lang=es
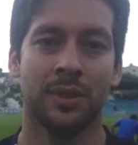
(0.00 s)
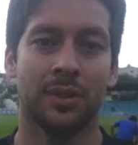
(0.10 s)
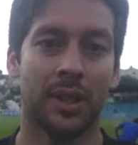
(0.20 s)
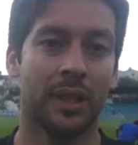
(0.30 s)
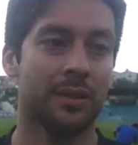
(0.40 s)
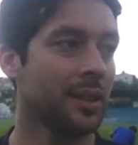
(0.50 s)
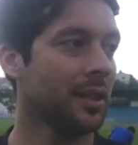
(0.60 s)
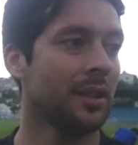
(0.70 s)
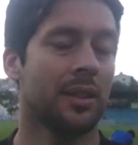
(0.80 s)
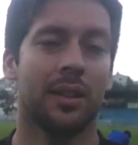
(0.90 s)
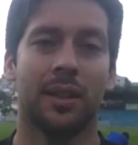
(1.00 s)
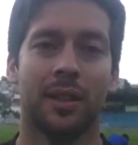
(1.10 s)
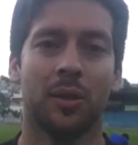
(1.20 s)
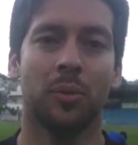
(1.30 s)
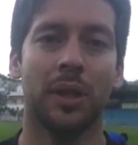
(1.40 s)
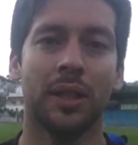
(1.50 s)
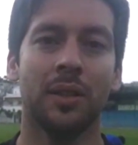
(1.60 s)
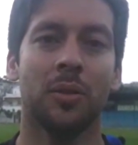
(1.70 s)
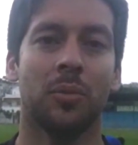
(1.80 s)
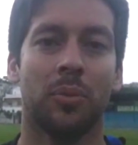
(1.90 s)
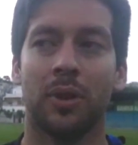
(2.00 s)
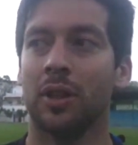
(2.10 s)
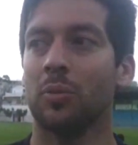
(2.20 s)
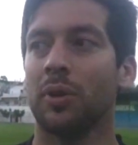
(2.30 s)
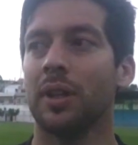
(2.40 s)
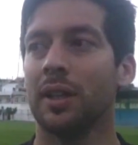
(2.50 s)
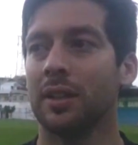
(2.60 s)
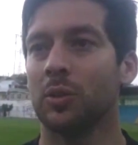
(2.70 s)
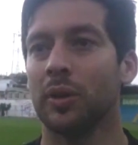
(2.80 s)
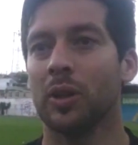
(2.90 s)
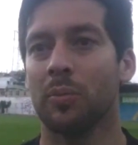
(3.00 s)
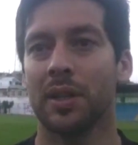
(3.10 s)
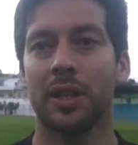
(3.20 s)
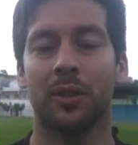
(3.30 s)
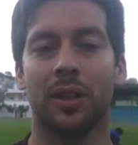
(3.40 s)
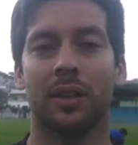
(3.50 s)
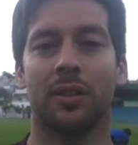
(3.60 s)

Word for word: Sí, sí, eh, vi, pues, como dije, tuve compañeros que